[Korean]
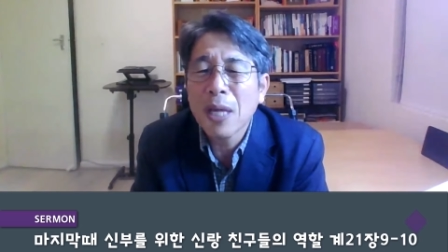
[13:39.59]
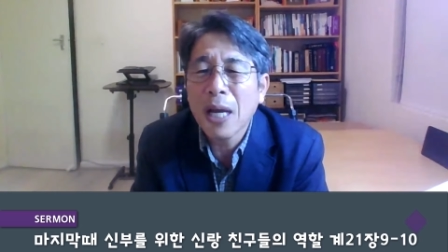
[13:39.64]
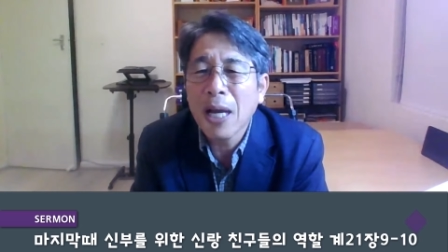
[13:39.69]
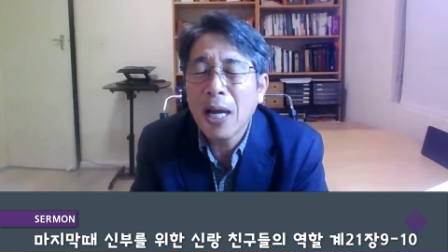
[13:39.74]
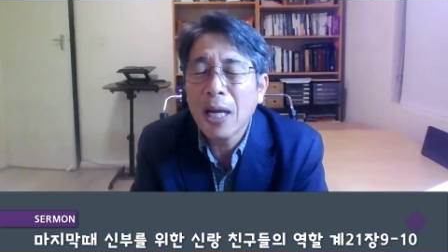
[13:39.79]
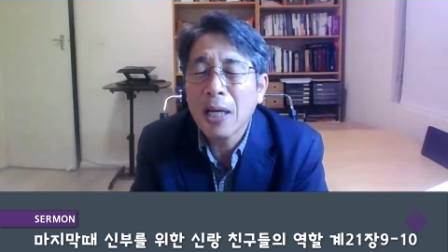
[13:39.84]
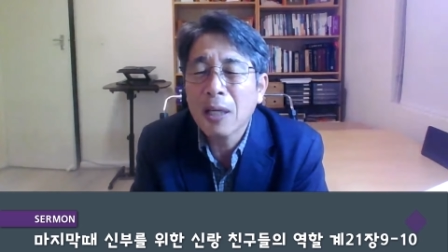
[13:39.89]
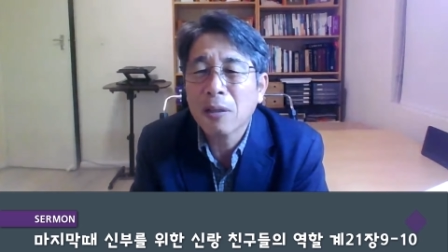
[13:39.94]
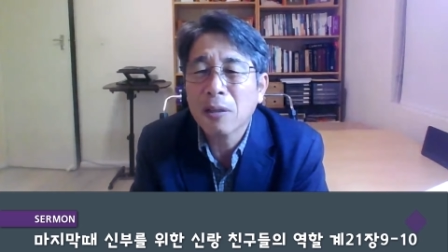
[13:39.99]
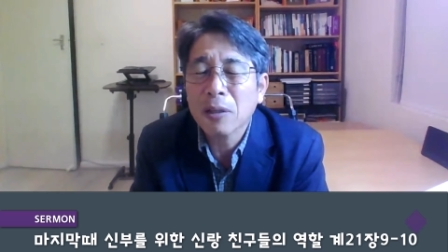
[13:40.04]

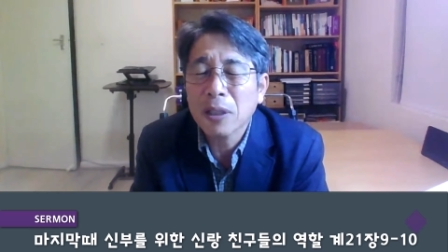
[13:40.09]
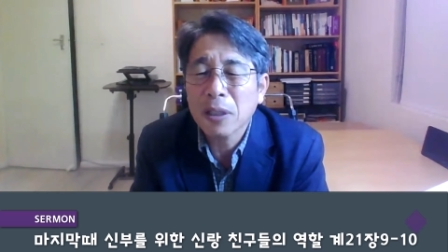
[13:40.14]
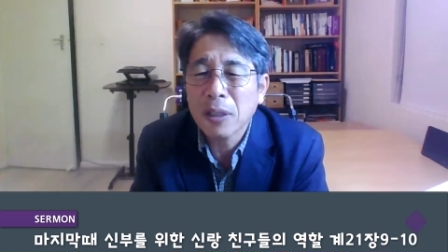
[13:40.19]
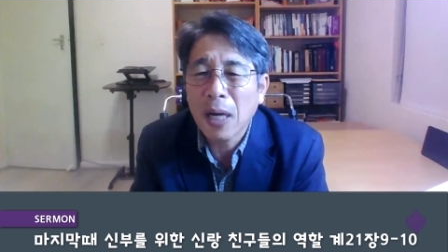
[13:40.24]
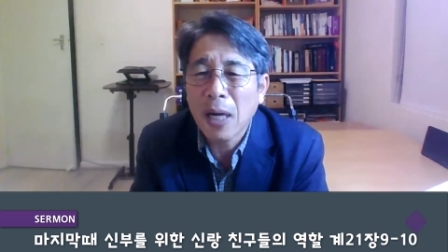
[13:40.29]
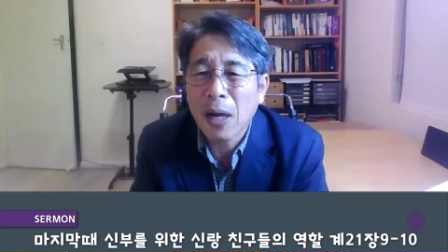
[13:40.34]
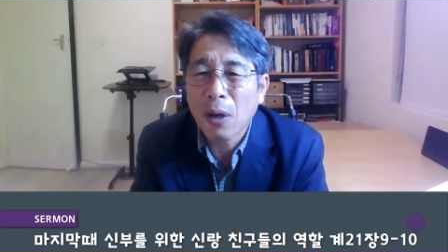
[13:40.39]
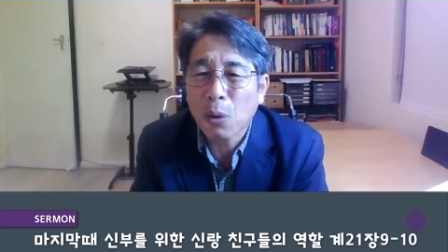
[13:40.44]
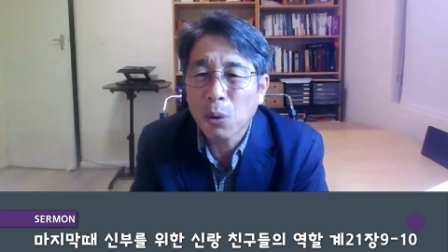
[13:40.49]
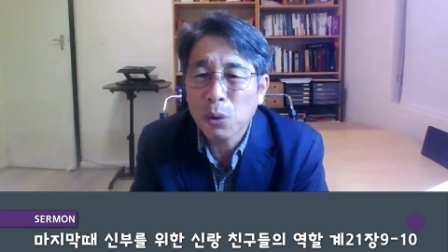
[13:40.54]
위장할
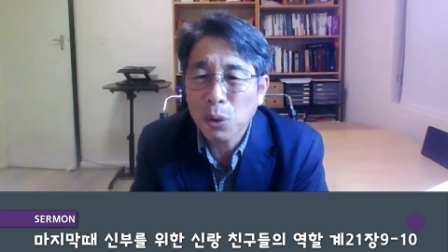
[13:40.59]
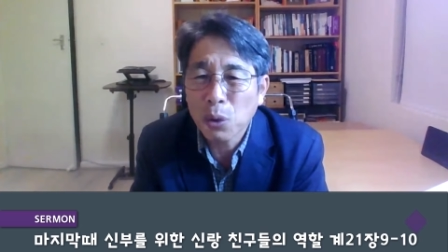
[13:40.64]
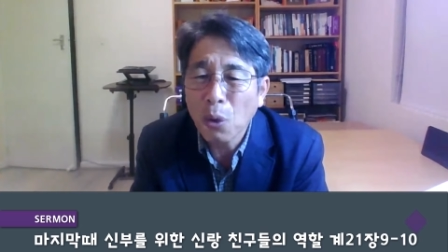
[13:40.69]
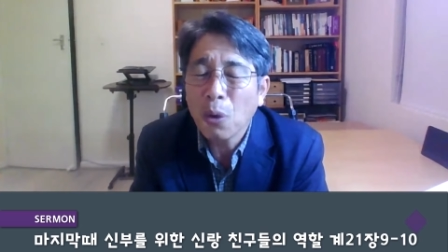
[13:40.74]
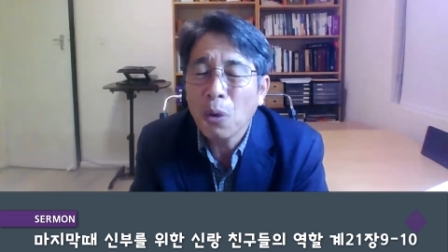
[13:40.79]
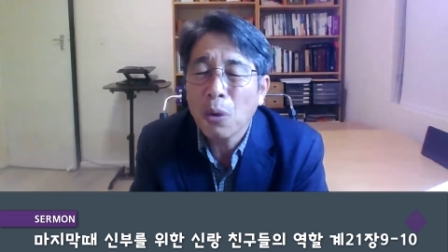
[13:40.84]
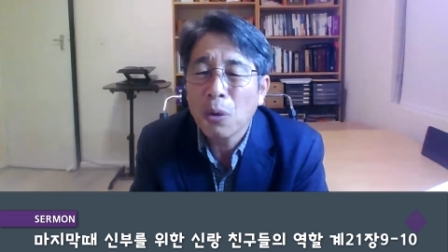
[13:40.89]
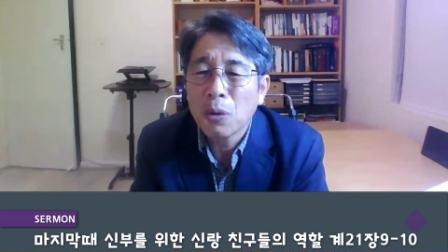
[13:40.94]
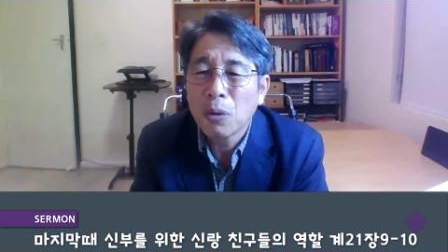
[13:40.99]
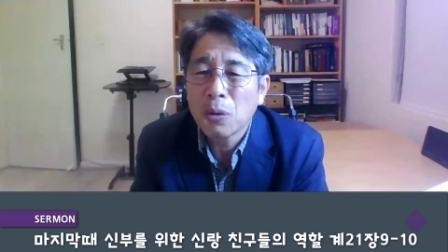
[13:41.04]

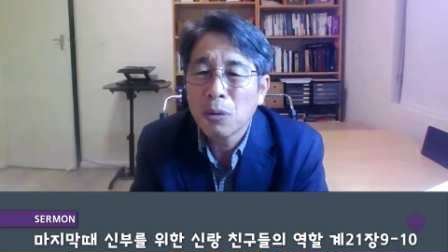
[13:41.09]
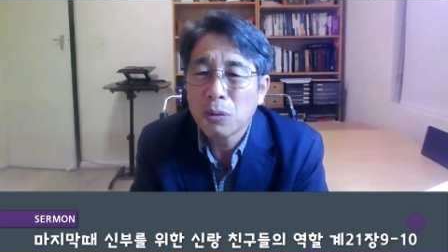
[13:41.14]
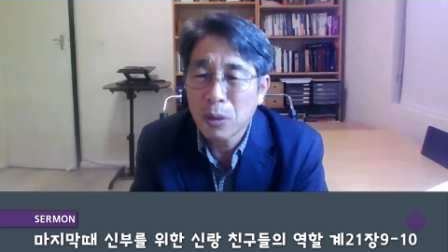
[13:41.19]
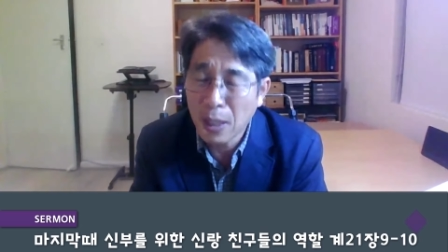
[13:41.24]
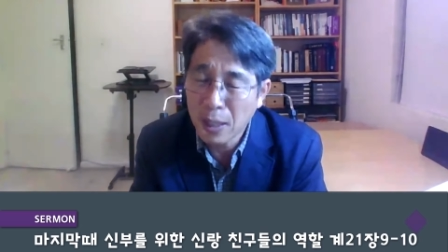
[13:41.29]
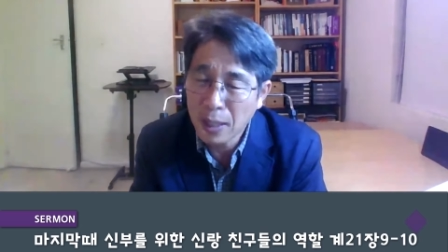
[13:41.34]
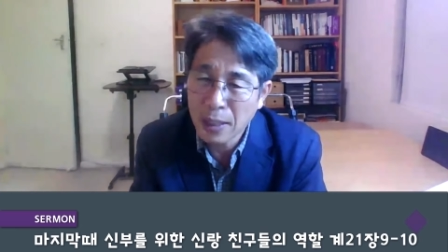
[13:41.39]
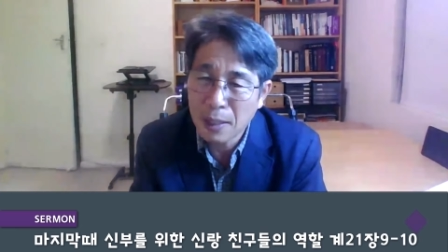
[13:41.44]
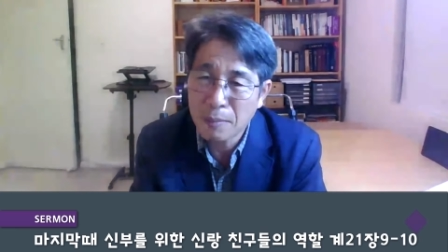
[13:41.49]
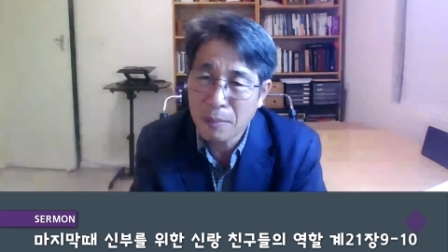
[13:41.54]
것이라고도
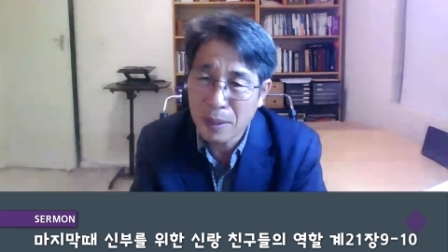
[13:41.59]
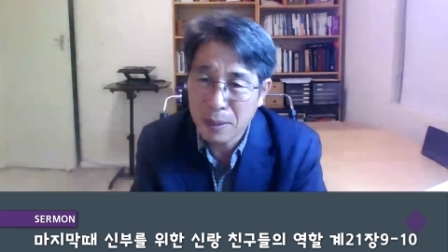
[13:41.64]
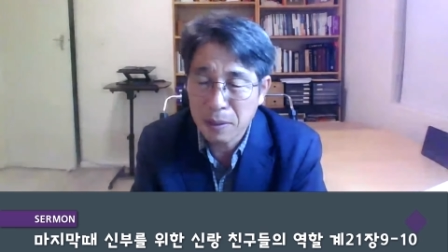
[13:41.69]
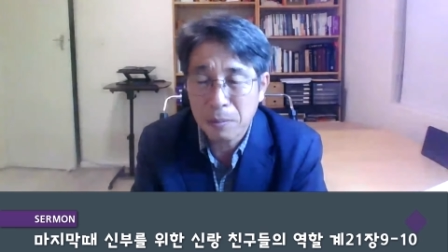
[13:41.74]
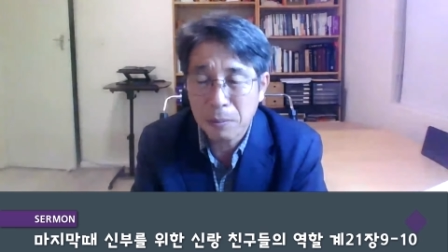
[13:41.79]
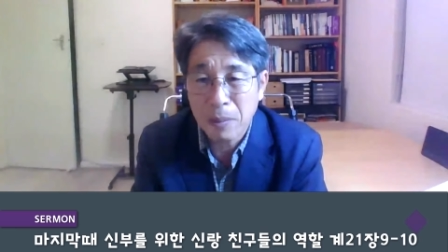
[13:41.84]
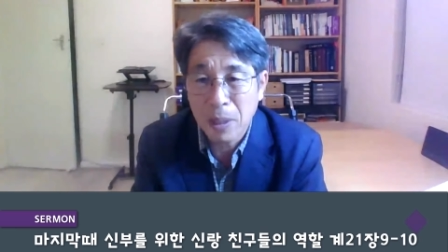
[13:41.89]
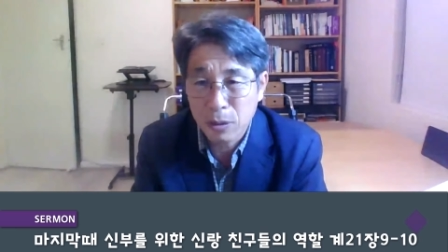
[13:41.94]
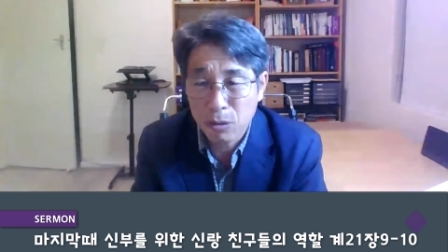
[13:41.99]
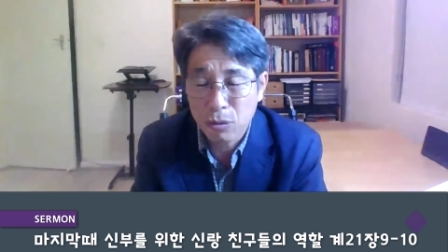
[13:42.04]

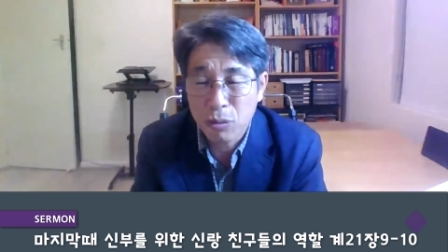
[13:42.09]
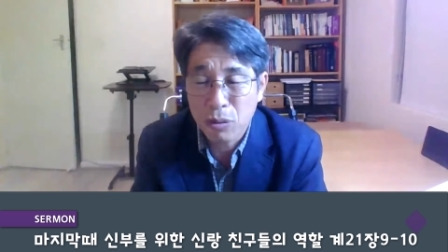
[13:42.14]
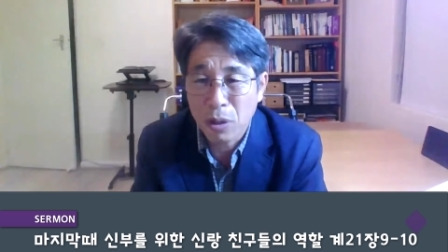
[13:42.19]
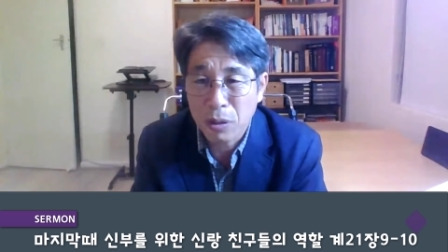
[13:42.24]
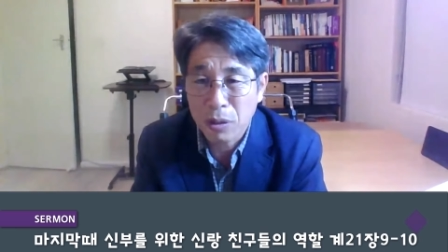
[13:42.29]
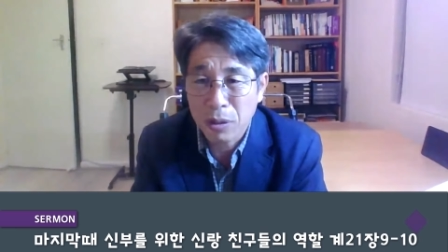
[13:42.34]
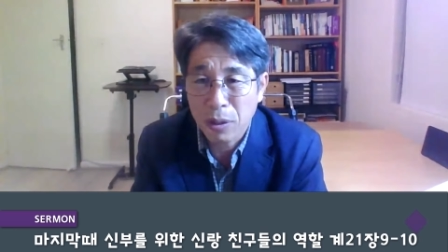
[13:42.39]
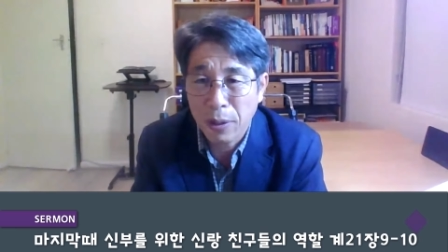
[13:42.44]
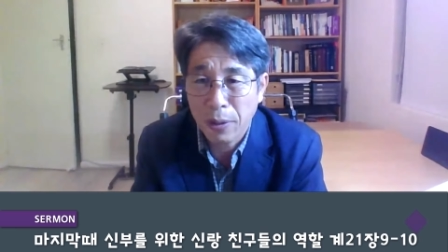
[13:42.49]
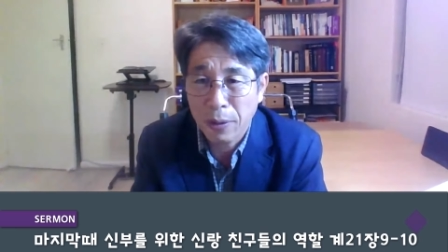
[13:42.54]
우리에게 말씀을 해
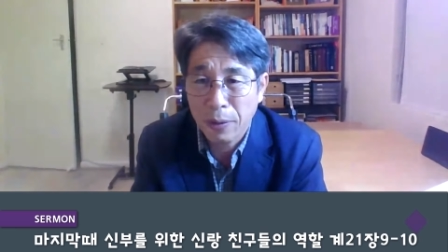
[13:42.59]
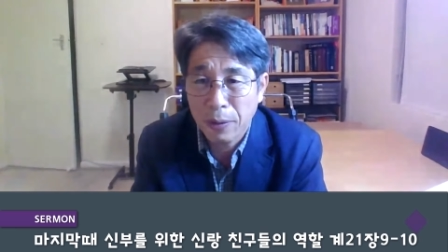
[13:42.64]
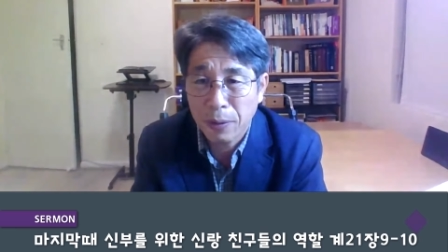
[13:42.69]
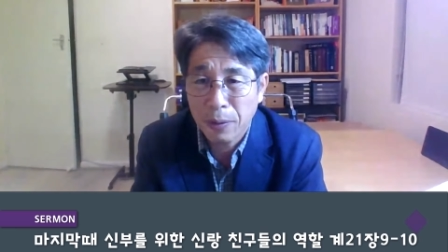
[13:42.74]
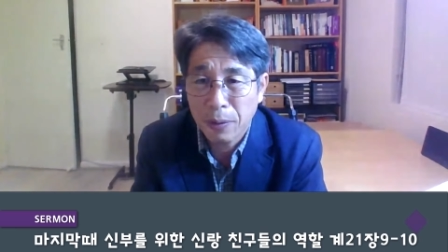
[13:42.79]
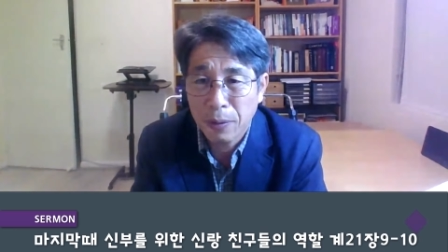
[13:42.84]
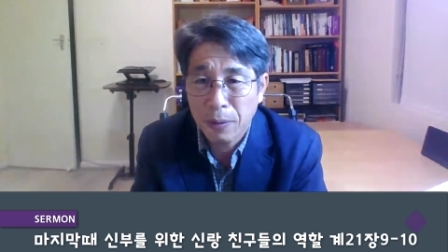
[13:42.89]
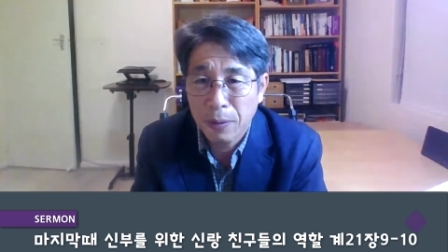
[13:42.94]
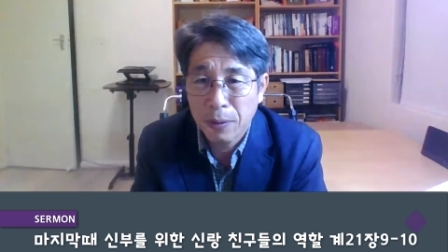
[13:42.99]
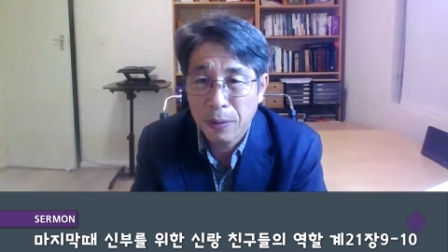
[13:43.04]

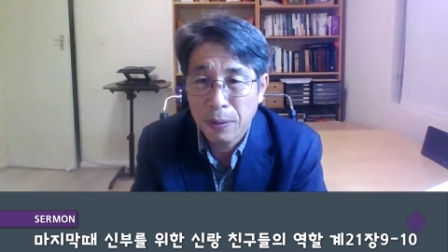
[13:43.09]
주셨어요.